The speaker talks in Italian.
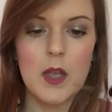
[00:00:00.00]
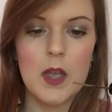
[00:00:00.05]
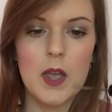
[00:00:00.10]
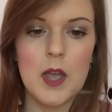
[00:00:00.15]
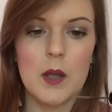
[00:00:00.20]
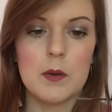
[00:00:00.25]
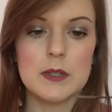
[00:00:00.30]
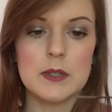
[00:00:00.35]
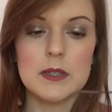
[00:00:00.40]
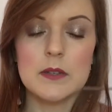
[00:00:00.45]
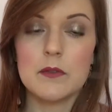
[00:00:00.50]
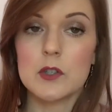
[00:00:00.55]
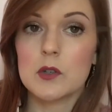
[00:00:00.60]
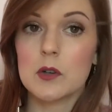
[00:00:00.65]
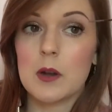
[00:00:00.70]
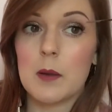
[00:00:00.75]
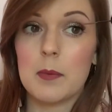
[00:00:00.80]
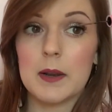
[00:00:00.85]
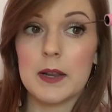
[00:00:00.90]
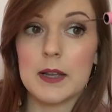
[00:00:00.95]
E questo invece
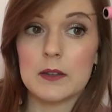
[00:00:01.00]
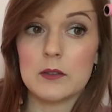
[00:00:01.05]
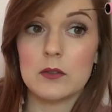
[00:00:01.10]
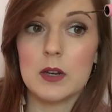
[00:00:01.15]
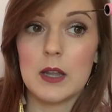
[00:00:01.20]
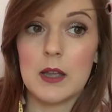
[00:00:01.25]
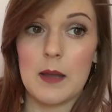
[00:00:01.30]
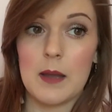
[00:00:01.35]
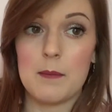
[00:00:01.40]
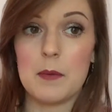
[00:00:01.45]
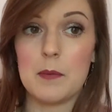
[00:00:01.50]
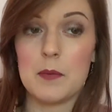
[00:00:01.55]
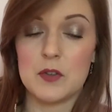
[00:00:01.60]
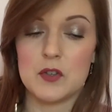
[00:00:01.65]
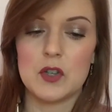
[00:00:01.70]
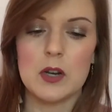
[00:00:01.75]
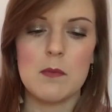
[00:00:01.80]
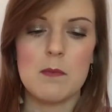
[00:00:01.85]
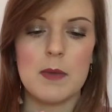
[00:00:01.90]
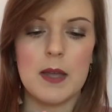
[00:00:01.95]
è un applicatore che mi
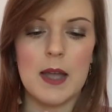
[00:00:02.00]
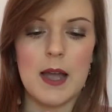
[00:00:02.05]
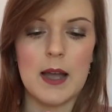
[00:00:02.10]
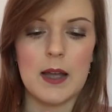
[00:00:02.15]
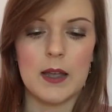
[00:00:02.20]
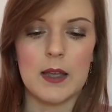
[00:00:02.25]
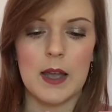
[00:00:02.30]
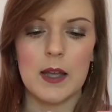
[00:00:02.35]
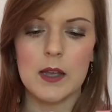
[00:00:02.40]
piacerebbe anche,